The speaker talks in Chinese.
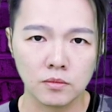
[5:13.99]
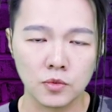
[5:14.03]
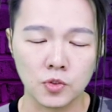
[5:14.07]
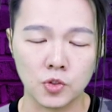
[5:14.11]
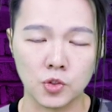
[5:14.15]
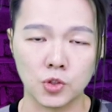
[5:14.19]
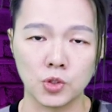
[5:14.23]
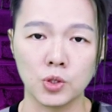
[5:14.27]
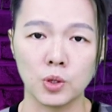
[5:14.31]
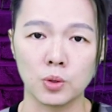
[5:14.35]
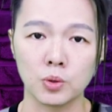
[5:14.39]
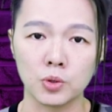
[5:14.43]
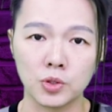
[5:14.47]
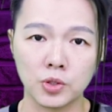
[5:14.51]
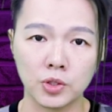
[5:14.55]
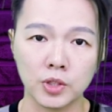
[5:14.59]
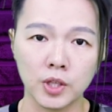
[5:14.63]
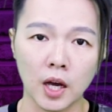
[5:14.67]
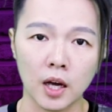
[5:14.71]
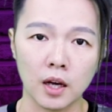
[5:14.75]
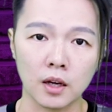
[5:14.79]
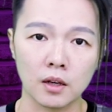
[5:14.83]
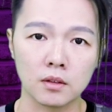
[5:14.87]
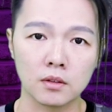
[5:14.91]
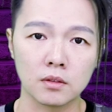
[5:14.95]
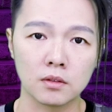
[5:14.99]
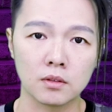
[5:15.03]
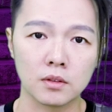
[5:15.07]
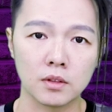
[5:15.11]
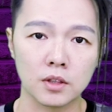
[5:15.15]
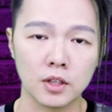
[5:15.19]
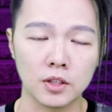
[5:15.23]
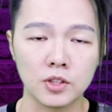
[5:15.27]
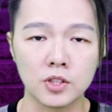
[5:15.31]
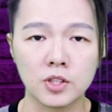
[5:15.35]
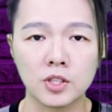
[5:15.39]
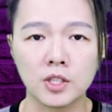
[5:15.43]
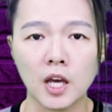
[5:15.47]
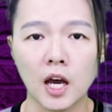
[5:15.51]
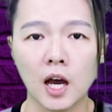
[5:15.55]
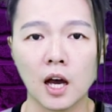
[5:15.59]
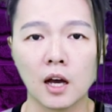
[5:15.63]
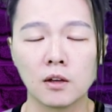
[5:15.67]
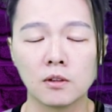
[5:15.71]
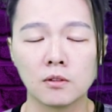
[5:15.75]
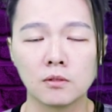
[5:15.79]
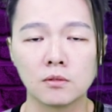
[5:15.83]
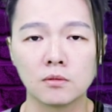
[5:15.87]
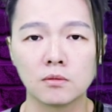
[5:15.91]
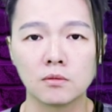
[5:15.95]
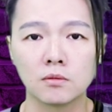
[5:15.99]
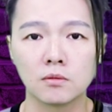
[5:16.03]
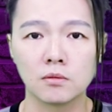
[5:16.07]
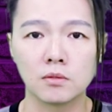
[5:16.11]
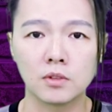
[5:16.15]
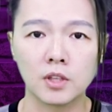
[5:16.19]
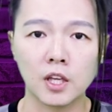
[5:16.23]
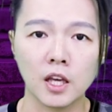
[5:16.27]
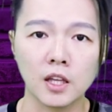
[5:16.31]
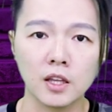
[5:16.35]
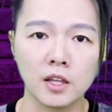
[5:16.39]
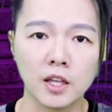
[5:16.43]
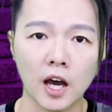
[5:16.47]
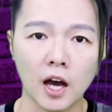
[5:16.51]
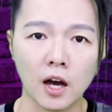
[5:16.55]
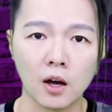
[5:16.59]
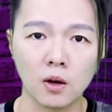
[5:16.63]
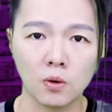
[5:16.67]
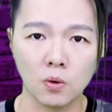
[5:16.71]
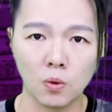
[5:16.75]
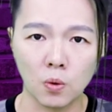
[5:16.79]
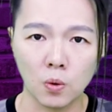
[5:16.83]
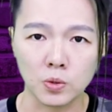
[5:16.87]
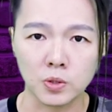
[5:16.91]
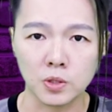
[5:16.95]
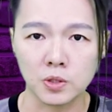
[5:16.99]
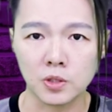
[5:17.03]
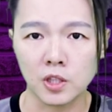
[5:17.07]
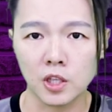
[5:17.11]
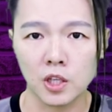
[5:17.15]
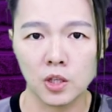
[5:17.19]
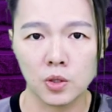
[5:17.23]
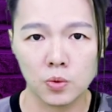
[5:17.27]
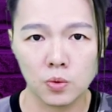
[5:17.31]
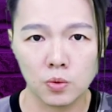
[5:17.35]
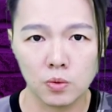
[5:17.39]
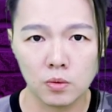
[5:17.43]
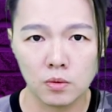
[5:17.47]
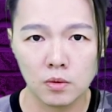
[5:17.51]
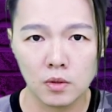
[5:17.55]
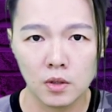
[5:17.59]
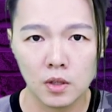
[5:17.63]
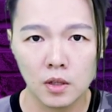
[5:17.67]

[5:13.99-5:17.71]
只有上跟下，天堂或者地狱。